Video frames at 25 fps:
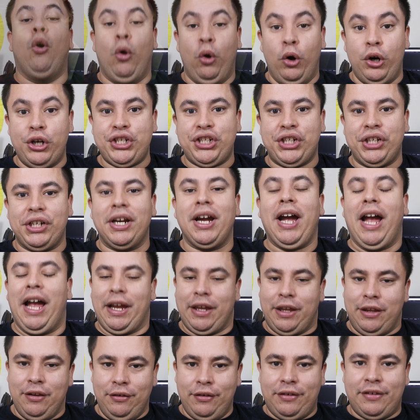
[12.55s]
Hoje,
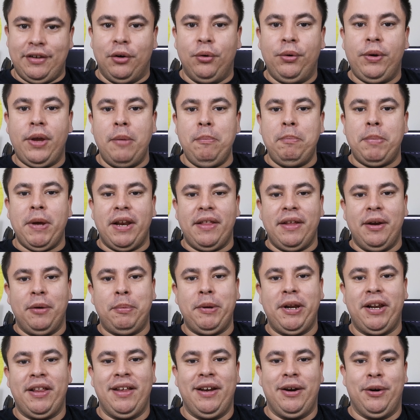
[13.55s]
aqui no seu Quem
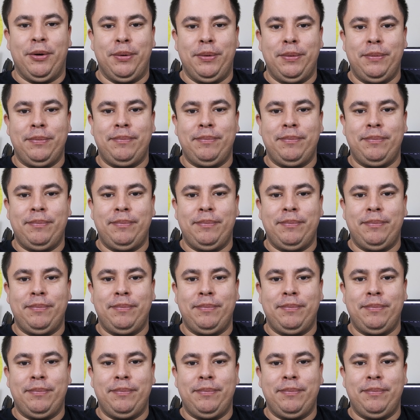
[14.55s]
Perdeu, Perdeu.